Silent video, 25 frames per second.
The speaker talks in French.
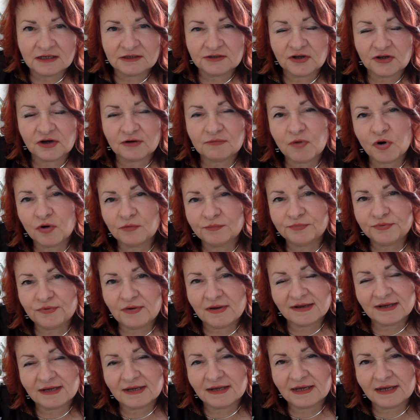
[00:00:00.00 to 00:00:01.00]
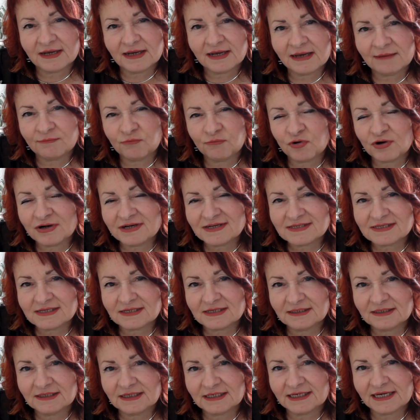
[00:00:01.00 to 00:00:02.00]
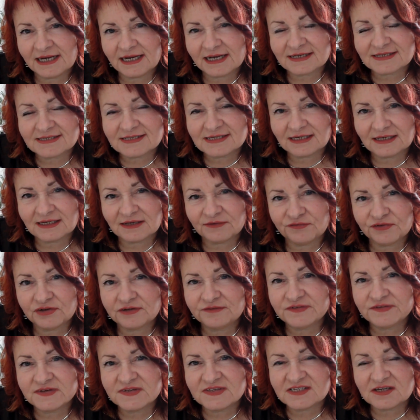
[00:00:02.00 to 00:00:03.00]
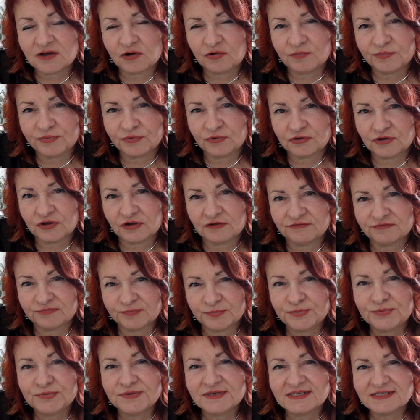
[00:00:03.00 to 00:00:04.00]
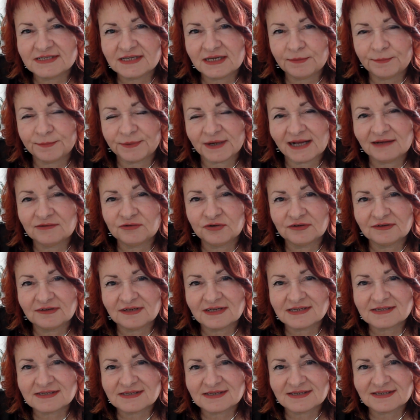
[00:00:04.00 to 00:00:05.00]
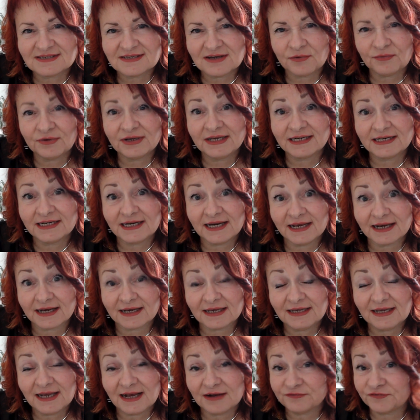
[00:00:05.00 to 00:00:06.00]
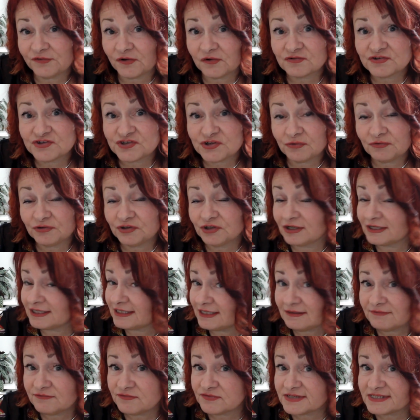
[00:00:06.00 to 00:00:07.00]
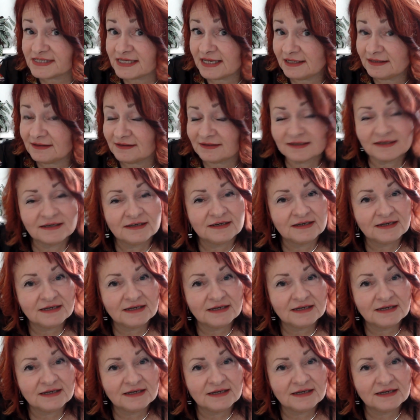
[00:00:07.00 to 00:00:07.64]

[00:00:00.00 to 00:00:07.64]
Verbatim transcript: Donc, mon but à, à moi, c'est d'éclaircir votre vision pour que vous puissiez prendre une décision éclairée en fonction de qui vous êtes